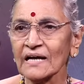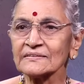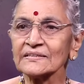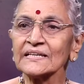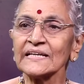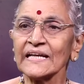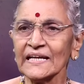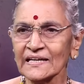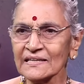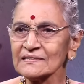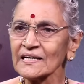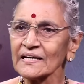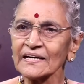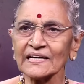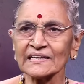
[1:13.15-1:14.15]
అసలు
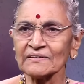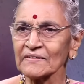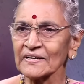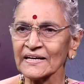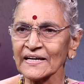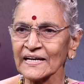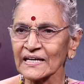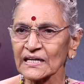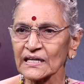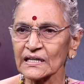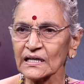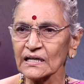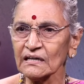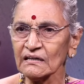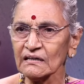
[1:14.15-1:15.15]
దేనికి సంకేతం అని అడిగారు
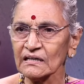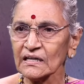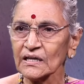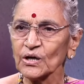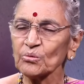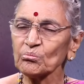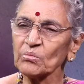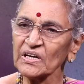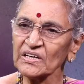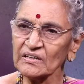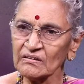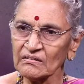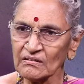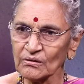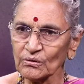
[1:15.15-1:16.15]
కదా మన
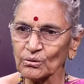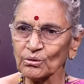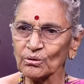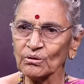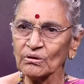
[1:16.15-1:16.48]
ఇంట్లో